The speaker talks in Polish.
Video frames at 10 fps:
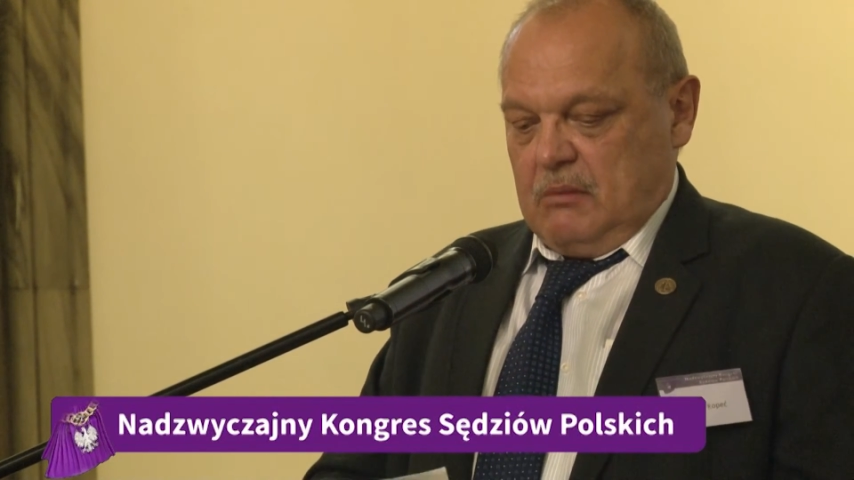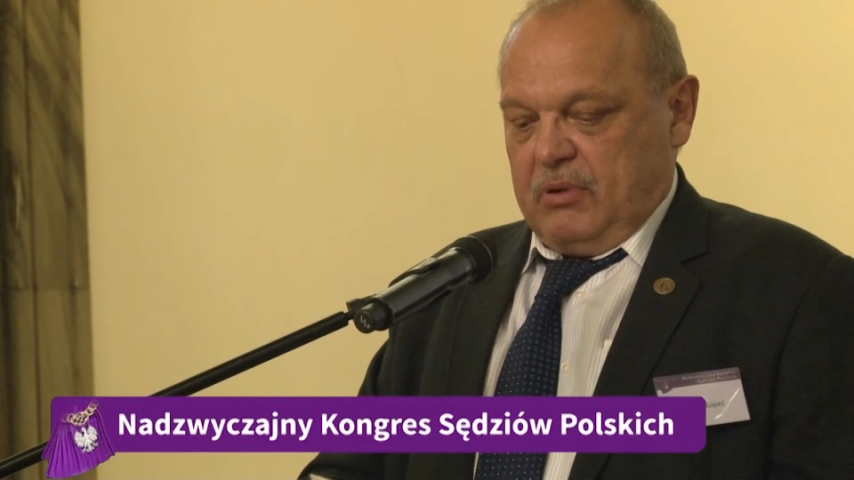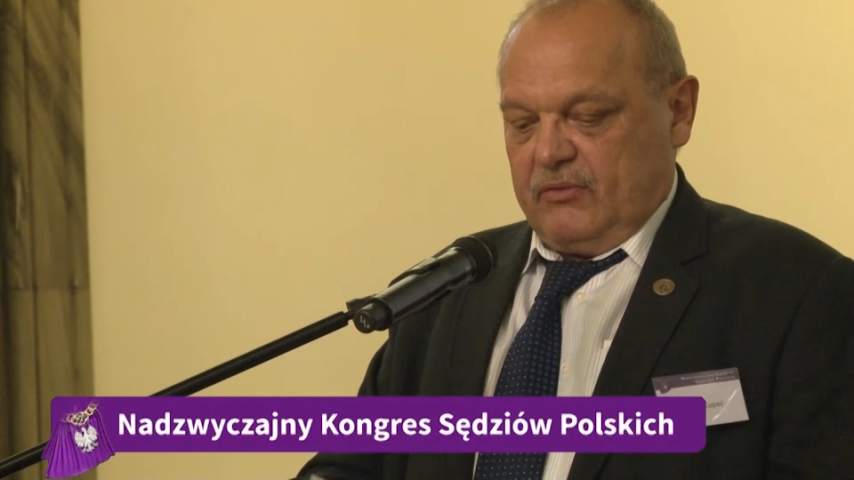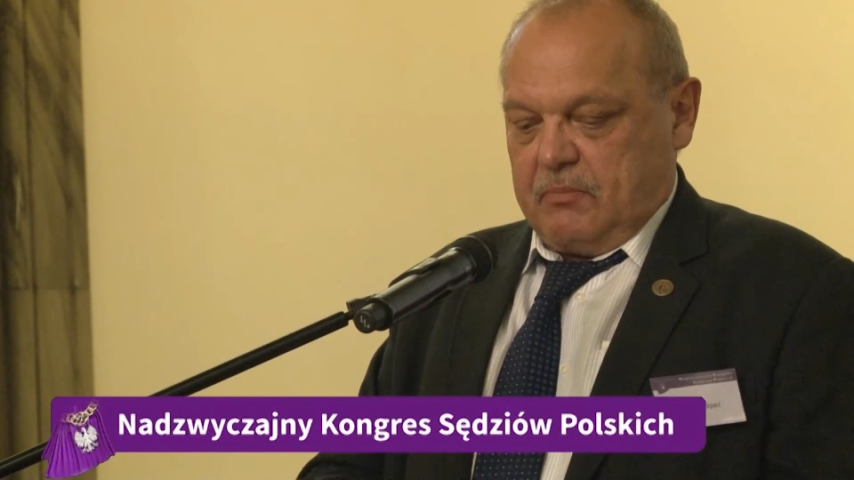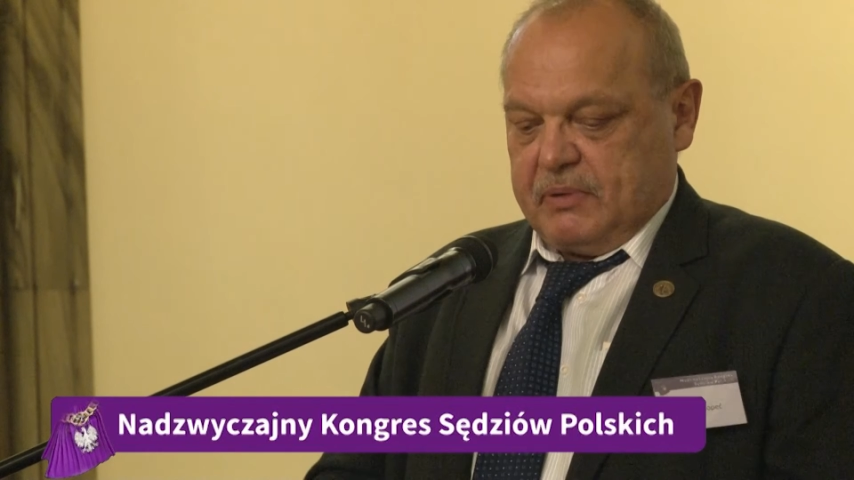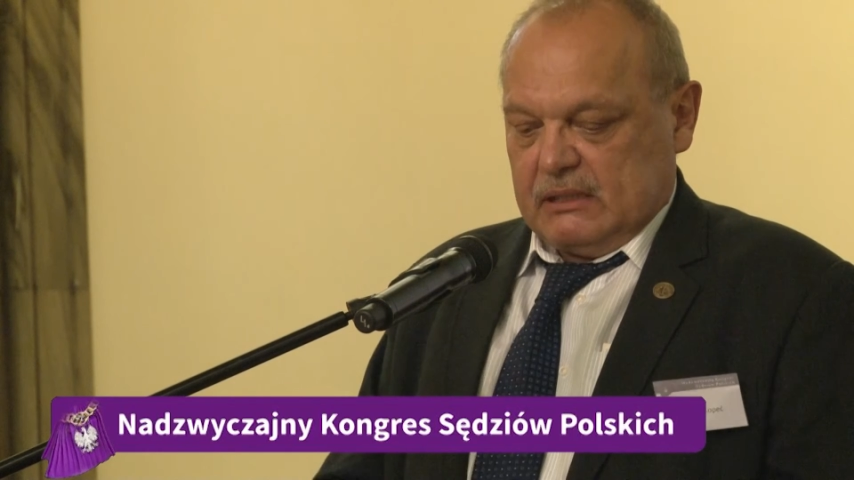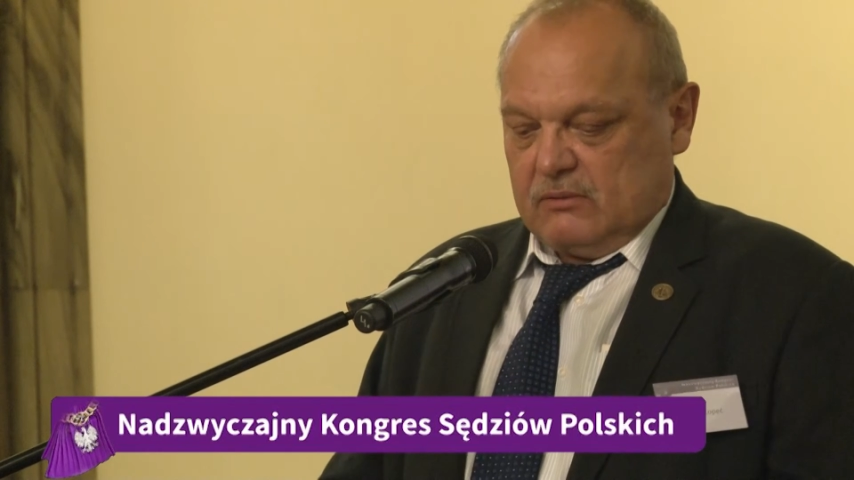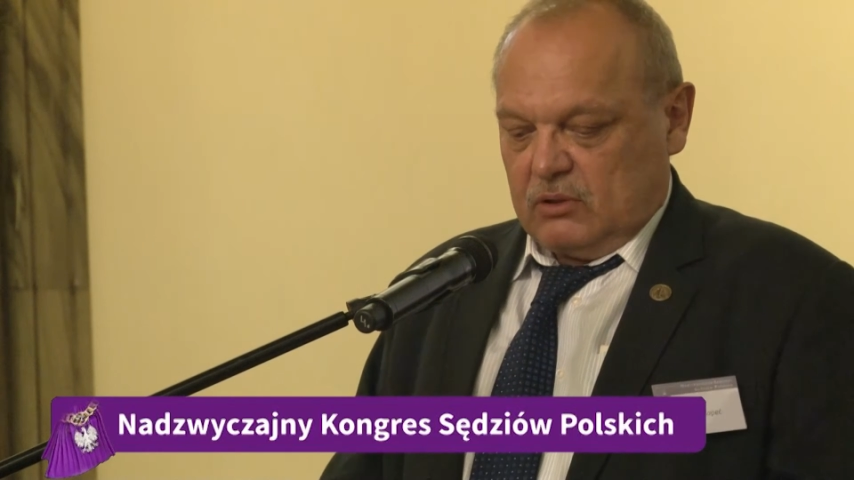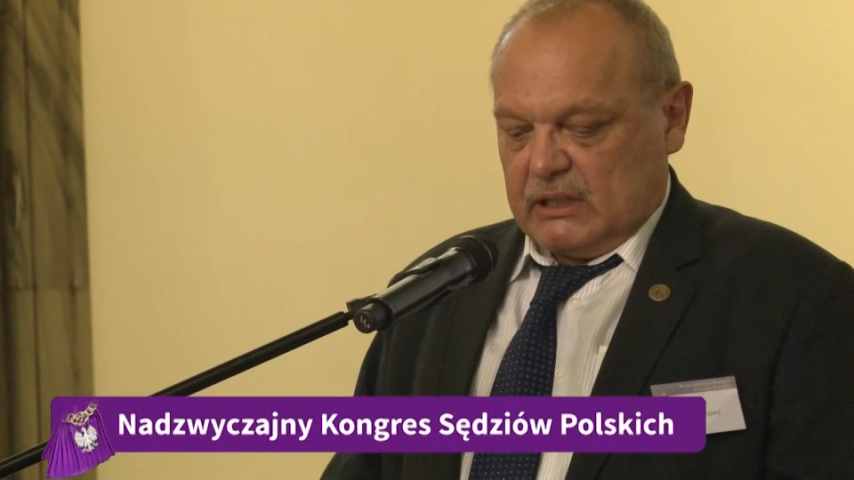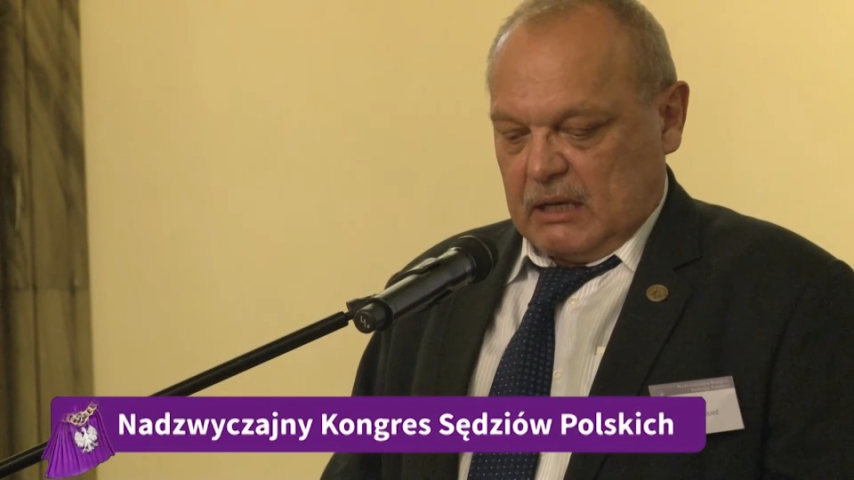Powiem
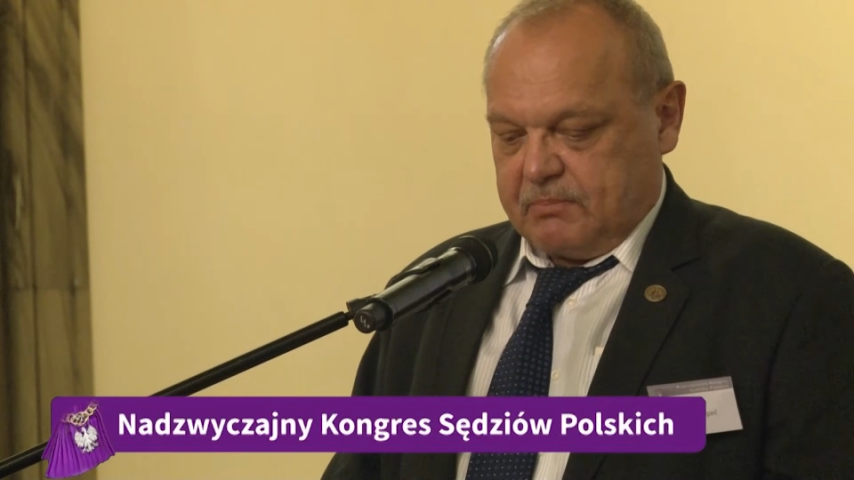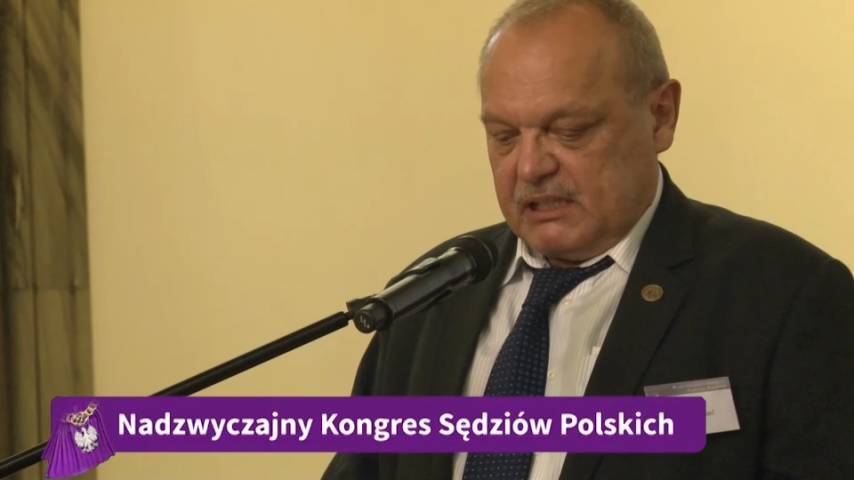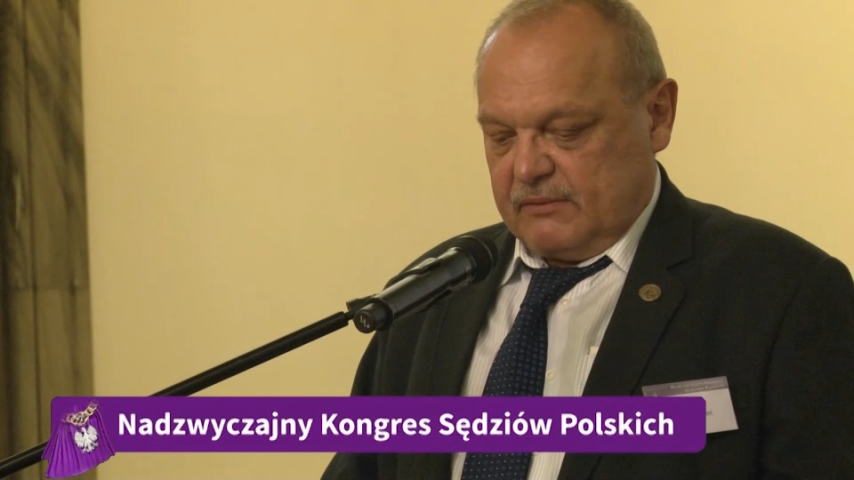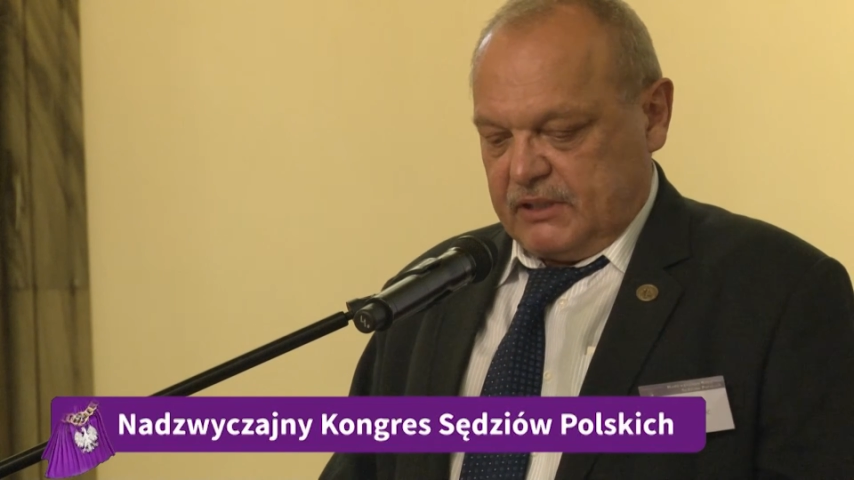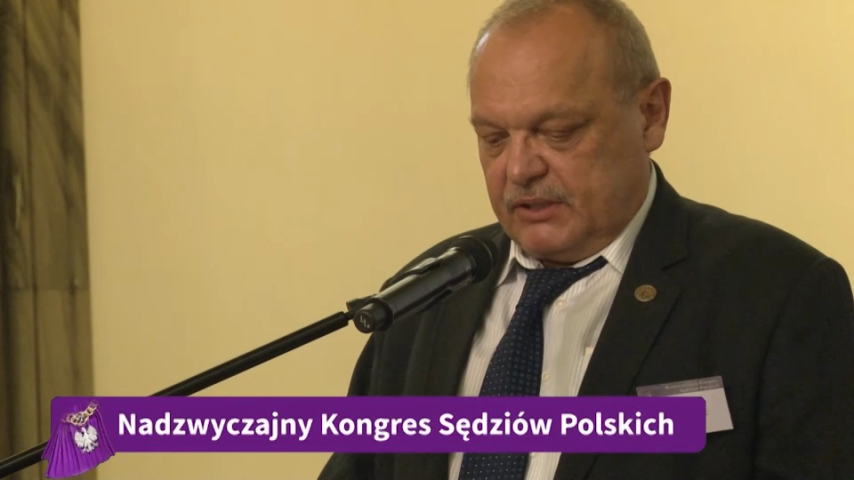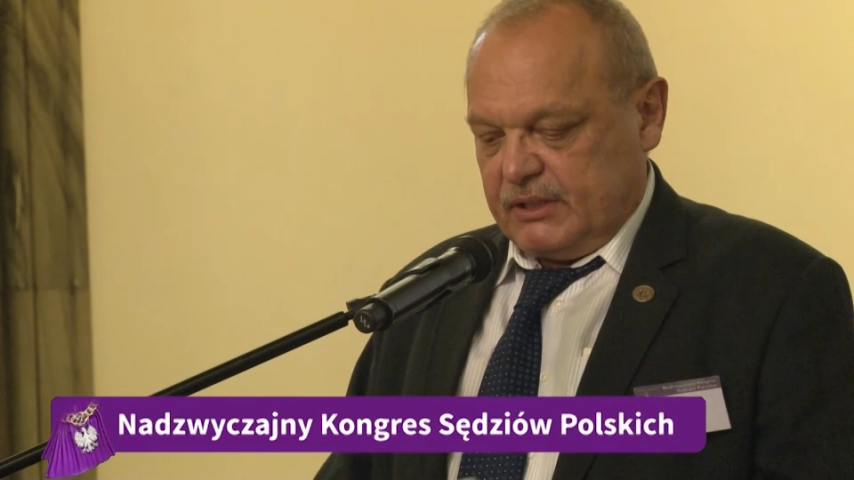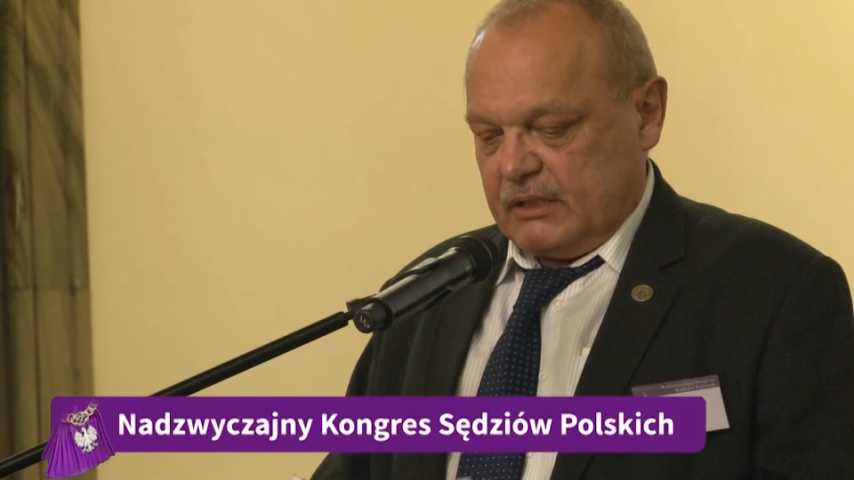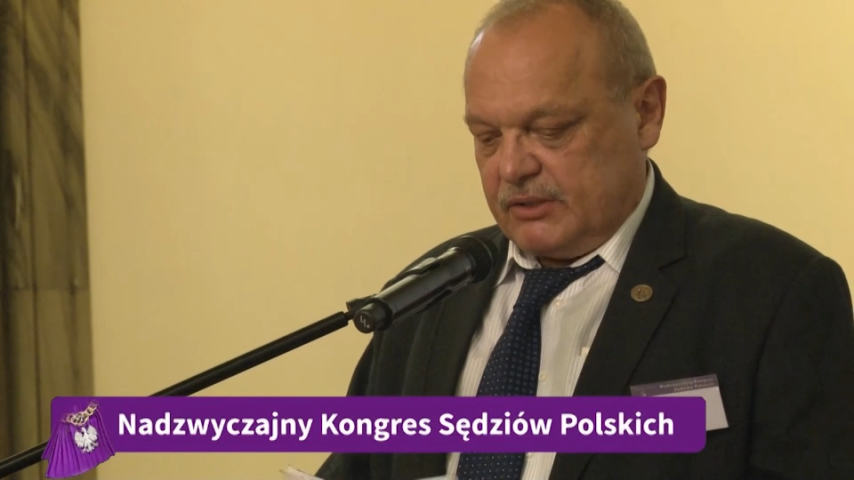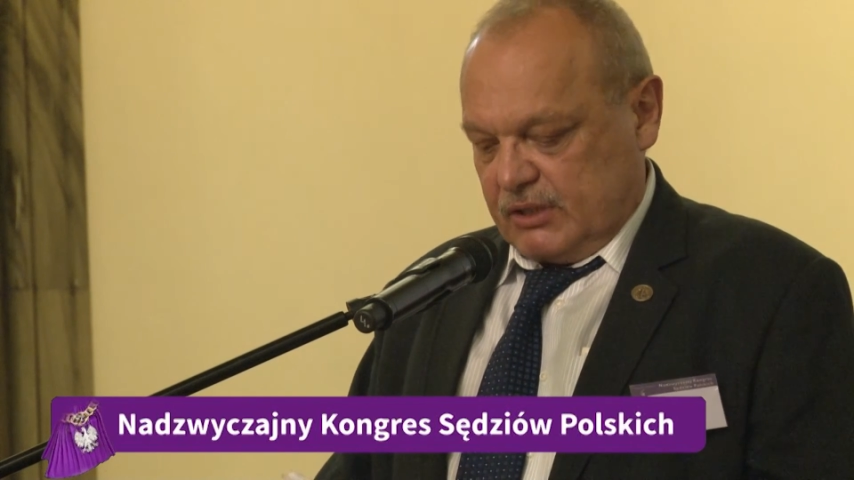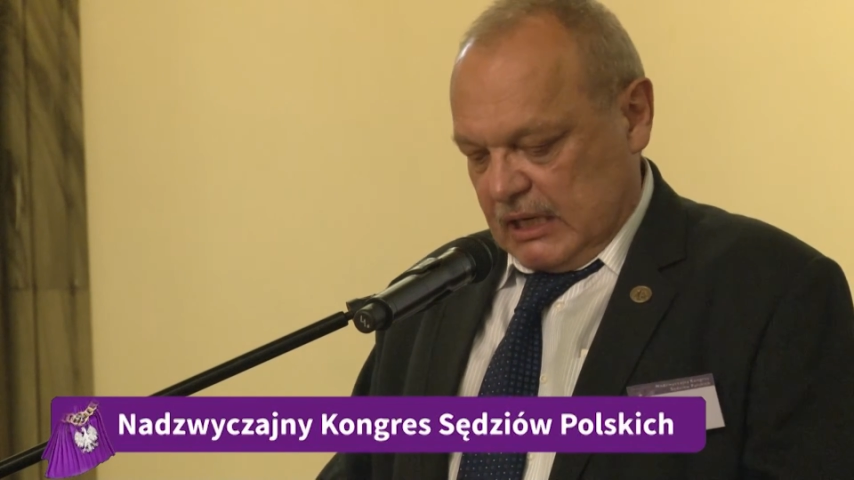Państwu tak, przez
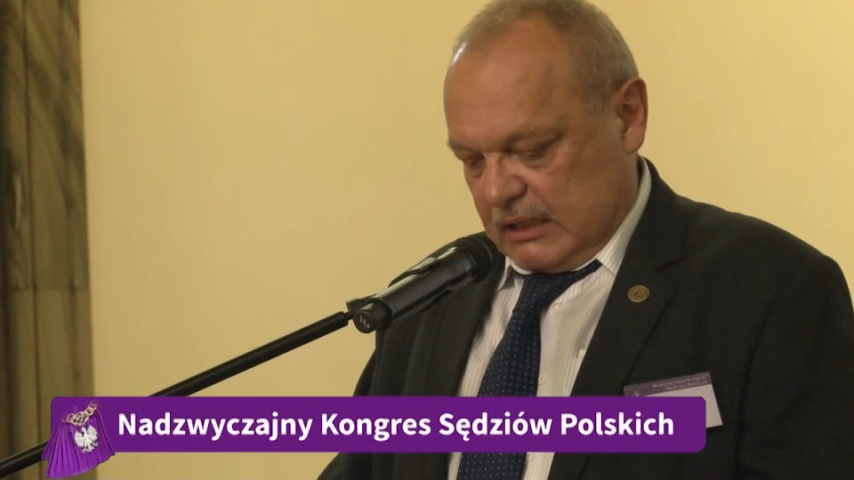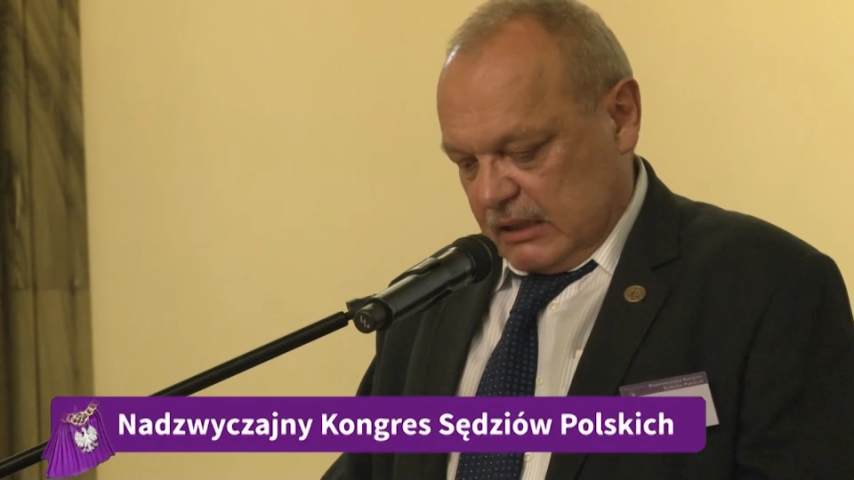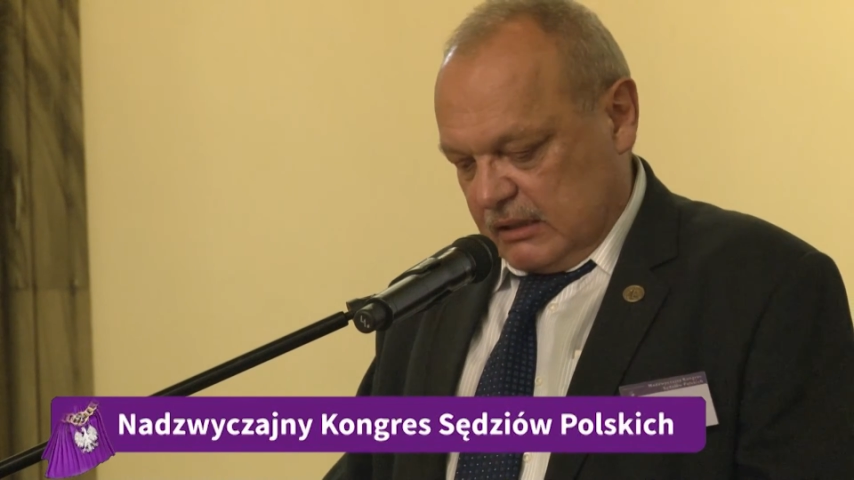23 lata